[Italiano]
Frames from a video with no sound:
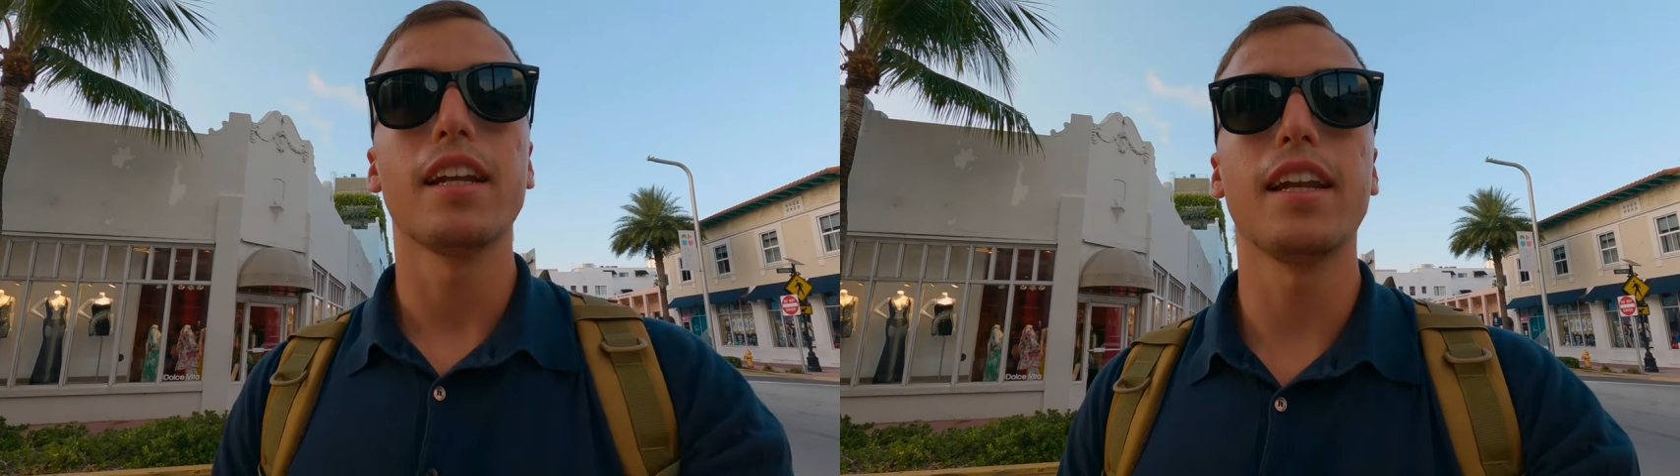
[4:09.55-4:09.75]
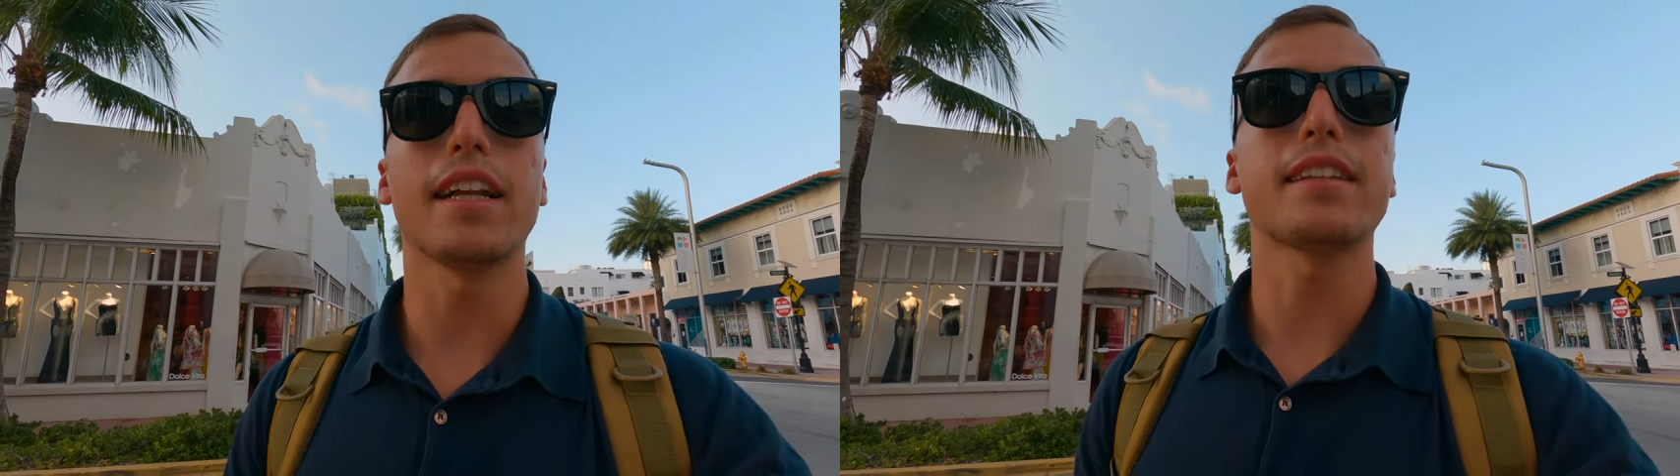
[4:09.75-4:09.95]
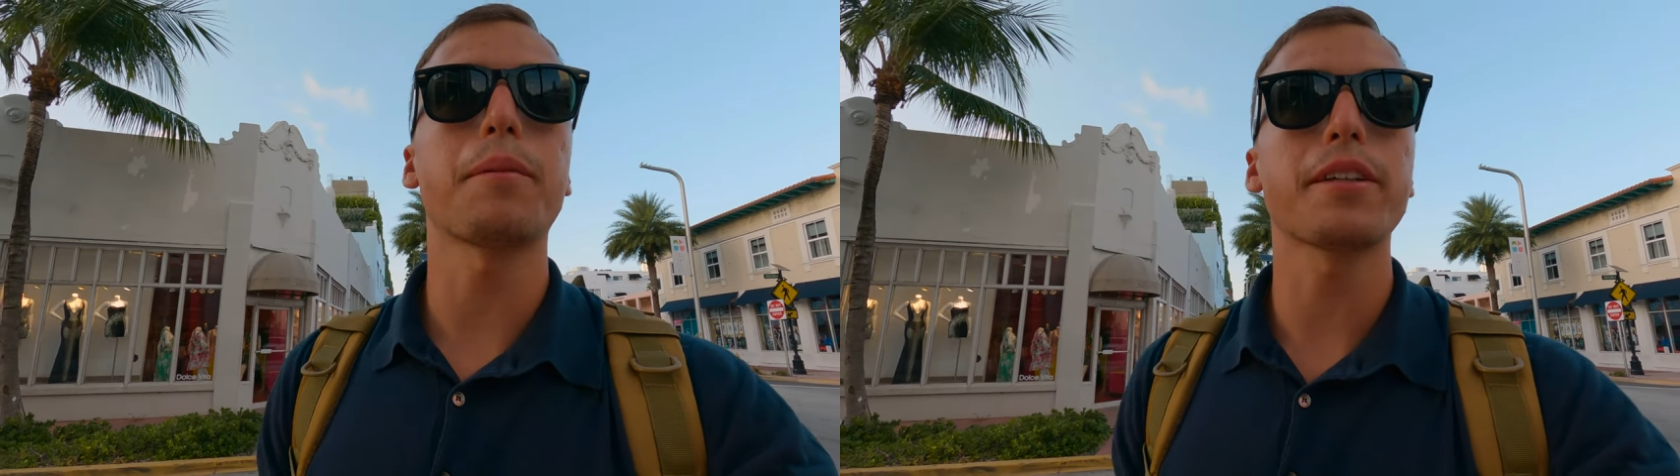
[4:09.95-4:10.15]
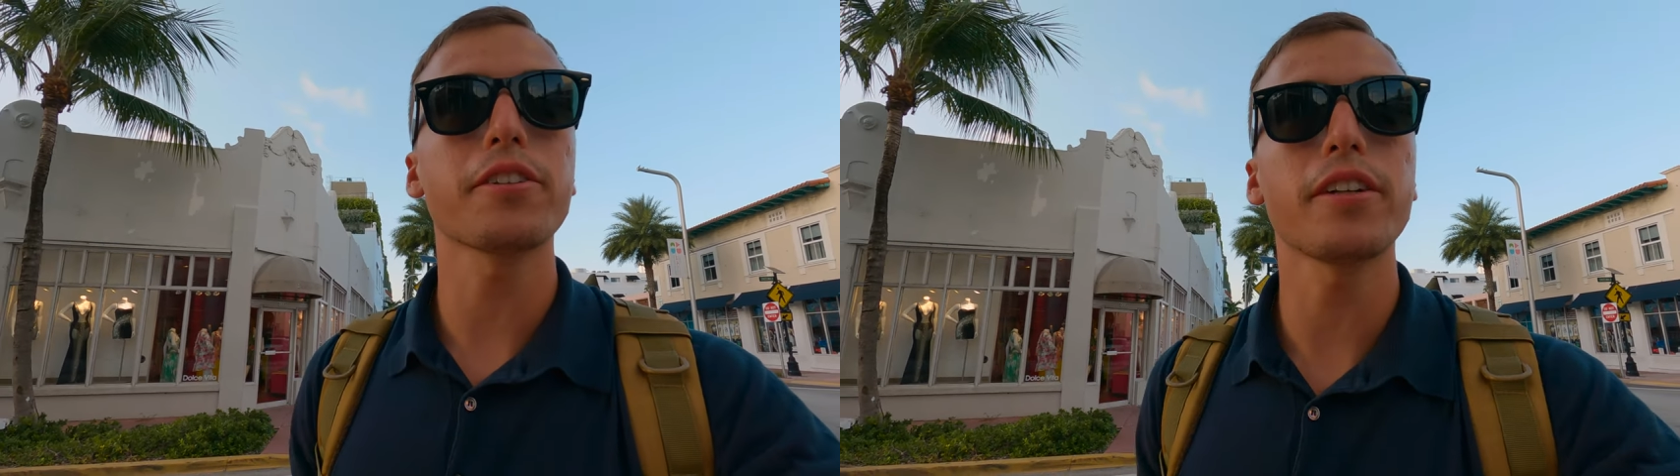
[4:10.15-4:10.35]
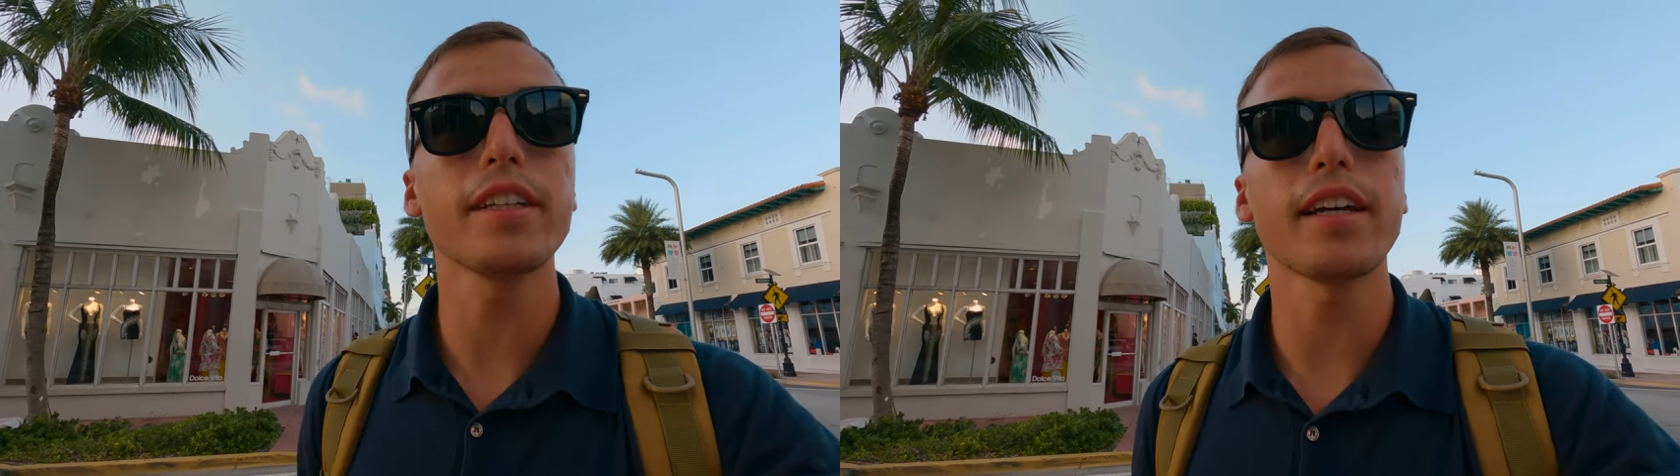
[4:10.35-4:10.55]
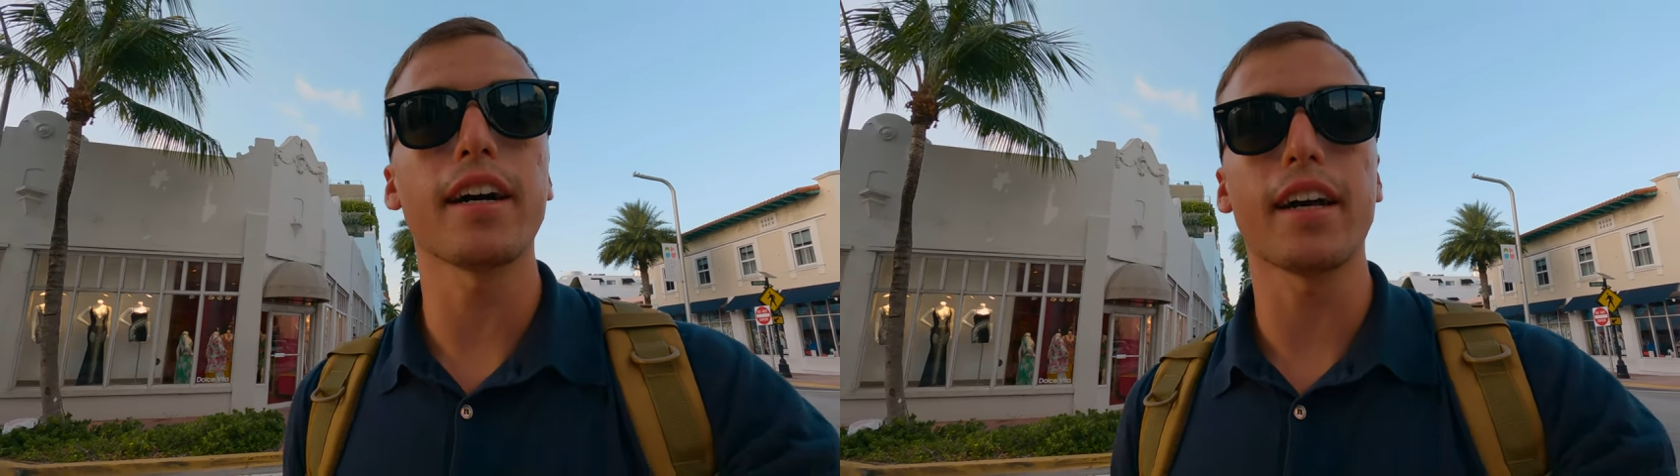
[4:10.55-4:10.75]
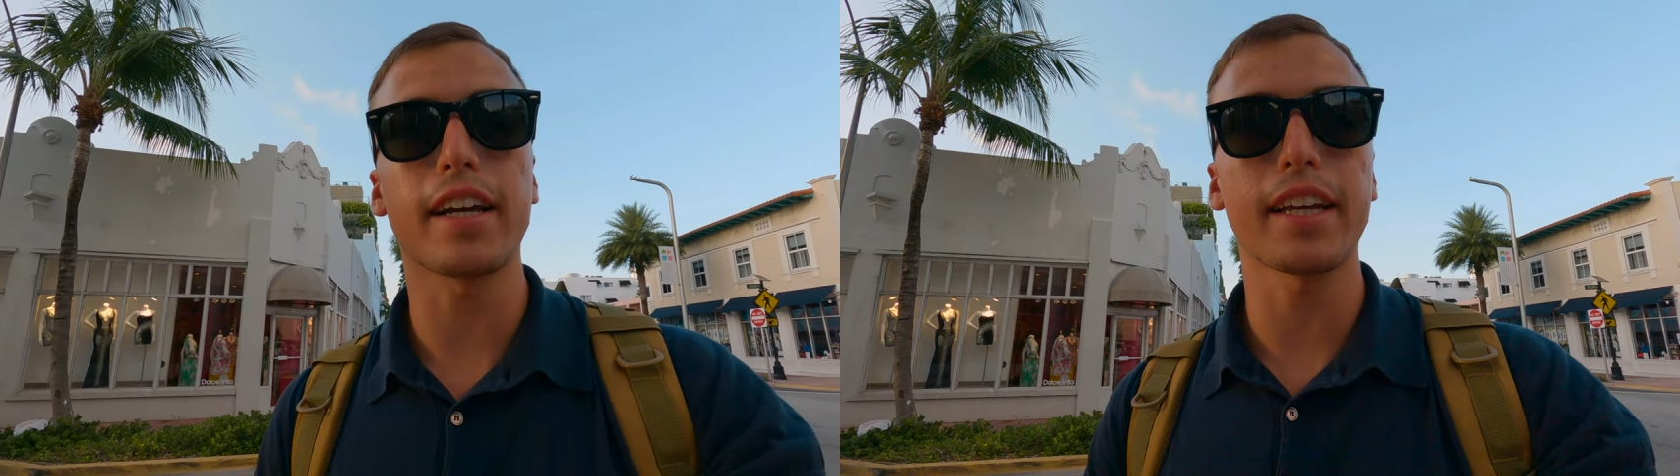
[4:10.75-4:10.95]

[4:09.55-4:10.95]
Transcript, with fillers: L'altra particolarità è